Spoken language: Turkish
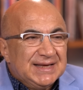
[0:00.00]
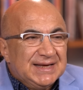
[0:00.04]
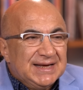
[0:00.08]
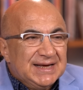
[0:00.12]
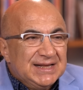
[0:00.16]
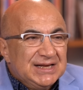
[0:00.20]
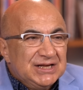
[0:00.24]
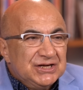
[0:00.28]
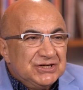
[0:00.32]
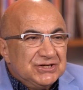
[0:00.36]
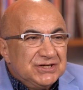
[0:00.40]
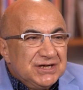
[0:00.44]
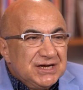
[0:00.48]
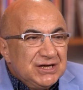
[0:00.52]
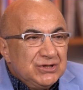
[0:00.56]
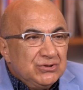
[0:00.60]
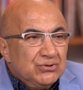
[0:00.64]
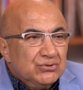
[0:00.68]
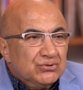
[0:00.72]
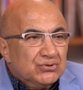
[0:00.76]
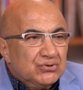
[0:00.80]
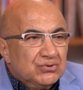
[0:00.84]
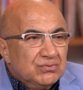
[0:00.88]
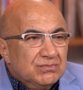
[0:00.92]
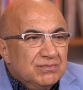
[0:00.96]
geleceği
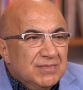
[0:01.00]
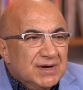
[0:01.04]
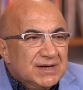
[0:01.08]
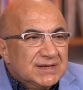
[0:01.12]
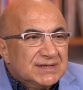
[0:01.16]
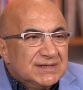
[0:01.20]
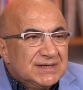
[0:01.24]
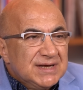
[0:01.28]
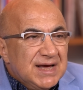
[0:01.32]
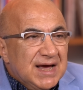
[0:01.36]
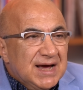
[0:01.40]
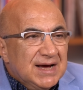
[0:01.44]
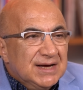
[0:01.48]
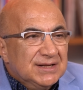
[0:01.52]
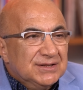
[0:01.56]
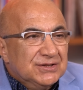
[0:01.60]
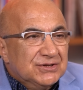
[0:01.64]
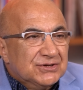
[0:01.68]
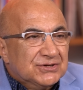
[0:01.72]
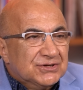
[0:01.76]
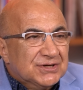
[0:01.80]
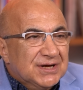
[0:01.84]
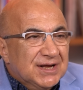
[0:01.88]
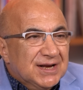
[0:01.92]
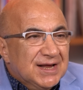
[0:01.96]
düşünmekse
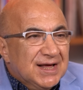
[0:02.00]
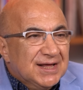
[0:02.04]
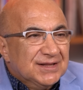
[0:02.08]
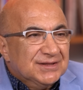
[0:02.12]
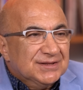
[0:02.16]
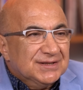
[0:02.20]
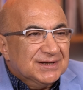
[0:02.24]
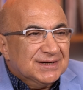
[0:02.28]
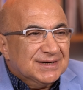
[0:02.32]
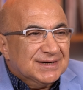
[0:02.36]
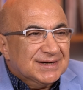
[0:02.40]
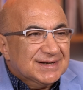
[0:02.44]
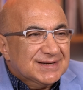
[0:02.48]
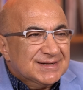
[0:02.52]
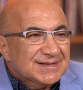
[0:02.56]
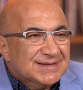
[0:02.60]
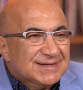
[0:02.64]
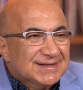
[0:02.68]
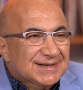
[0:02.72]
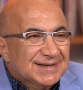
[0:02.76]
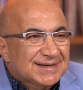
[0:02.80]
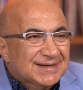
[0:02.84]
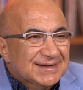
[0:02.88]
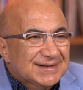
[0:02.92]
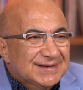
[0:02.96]
endişelendirir
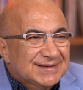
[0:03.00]
insan.